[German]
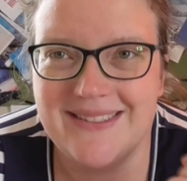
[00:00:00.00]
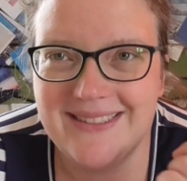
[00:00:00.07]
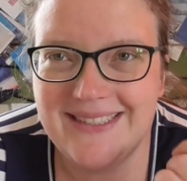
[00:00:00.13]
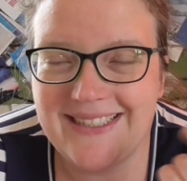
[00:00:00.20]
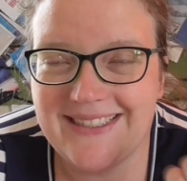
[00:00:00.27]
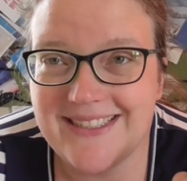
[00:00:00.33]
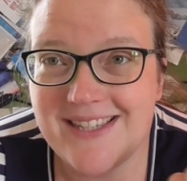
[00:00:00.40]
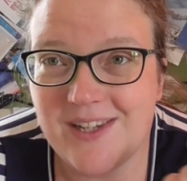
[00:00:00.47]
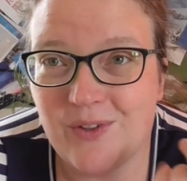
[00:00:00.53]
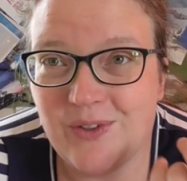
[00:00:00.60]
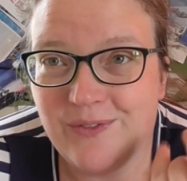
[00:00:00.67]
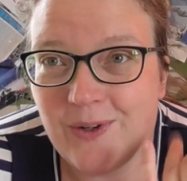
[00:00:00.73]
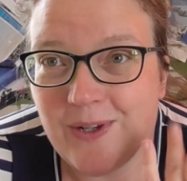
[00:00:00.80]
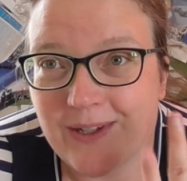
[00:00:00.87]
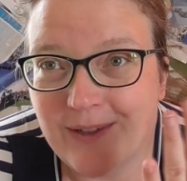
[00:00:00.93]
also ich hatte jetzt auch
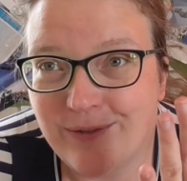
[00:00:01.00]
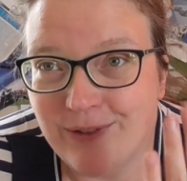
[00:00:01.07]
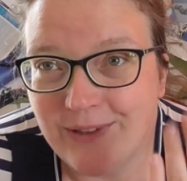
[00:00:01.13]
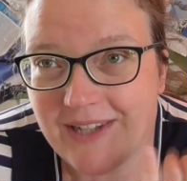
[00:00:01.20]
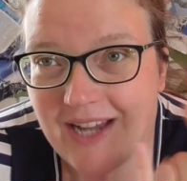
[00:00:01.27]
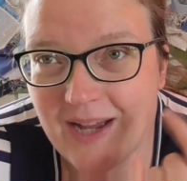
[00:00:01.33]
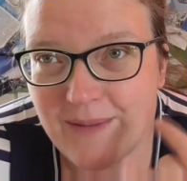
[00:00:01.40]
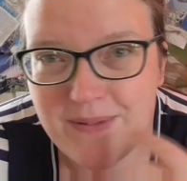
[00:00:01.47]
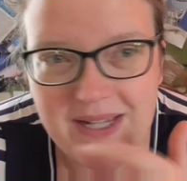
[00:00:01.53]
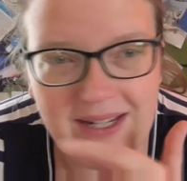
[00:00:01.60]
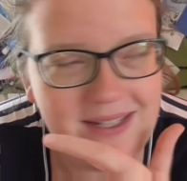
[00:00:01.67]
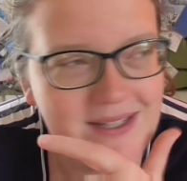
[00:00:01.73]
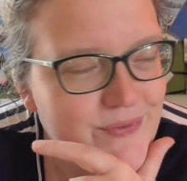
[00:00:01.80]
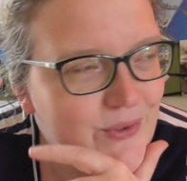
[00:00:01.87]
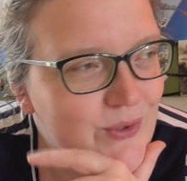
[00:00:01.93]
eine Wolle gefunden,
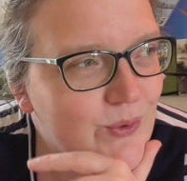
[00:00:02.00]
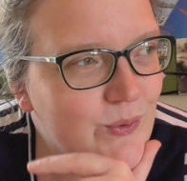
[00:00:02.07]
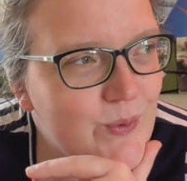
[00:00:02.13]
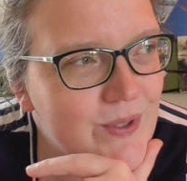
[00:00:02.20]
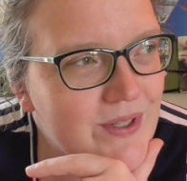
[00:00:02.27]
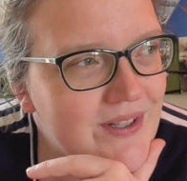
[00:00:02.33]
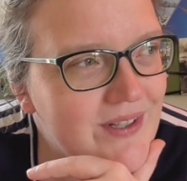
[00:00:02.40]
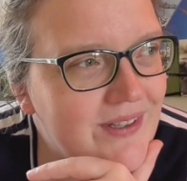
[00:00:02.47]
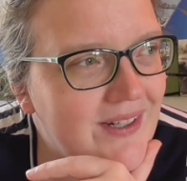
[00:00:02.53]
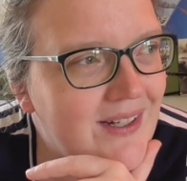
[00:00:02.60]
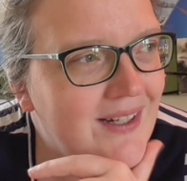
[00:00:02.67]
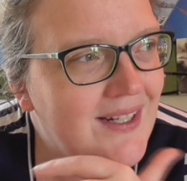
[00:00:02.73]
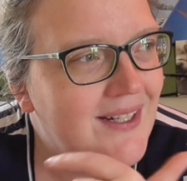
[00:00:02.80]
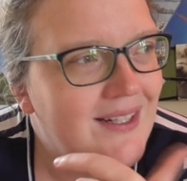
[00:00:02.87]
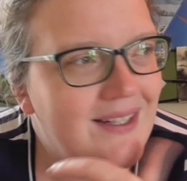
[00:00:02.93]
abseits von Rot,
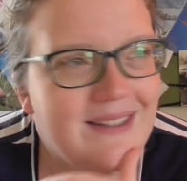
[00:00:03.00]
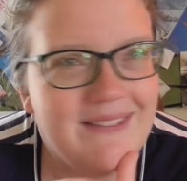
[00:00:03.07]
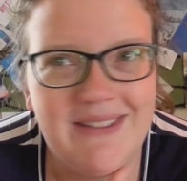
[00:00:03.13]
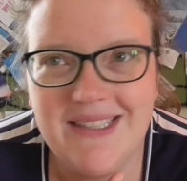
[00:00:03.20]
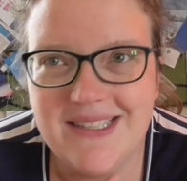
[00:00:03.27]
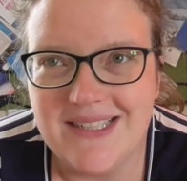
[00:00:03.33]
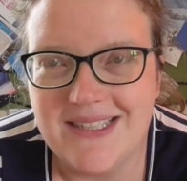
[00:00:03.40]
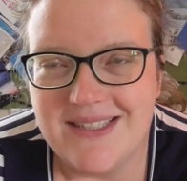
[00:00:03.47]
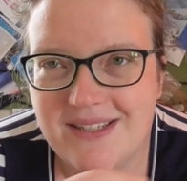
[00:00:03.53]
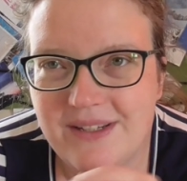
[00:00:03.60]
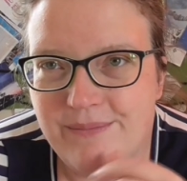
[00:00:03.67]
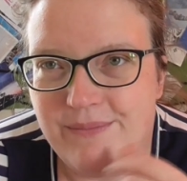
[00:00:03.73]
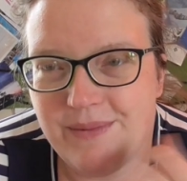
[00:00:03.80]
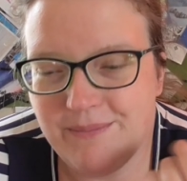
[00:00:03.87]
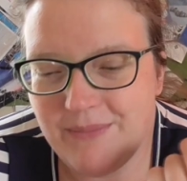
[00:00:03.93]
wenn das jetzt
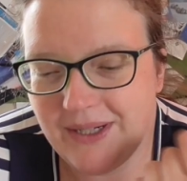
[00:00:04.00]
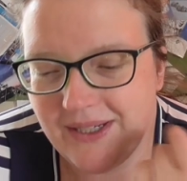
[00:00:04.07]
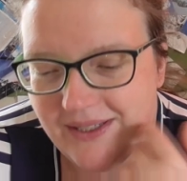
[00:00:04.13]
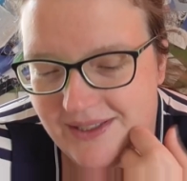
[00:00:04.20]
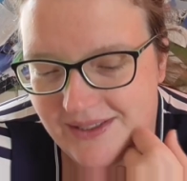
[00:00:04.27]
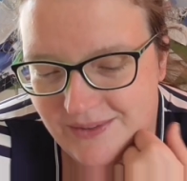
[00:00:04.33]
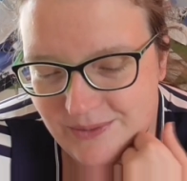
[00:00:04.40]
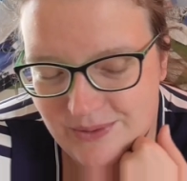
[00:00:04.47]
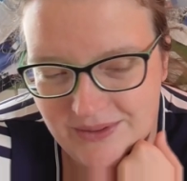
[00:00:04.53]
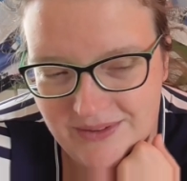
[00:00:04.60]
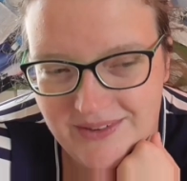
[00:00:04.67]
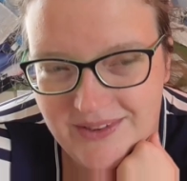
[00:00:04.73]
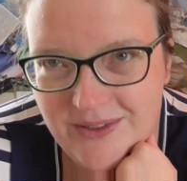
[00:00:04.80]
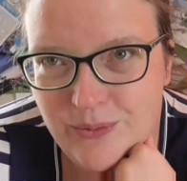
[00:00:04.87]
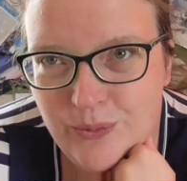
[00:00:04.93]
im Mai
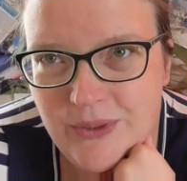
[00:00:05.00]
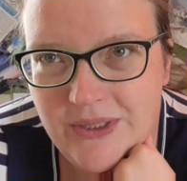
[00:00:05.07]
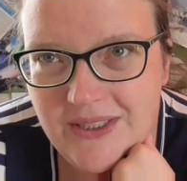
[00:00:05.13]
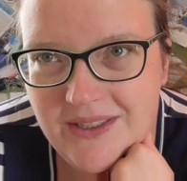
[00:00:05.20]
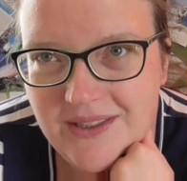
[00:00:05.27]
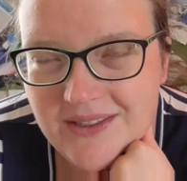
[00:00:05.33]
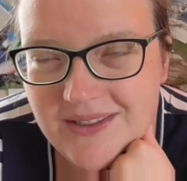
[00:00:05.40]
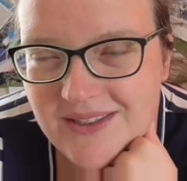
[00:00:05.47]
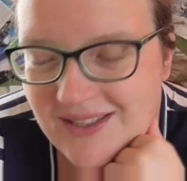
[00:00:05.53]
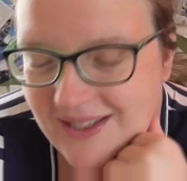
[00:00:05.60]
oder Juni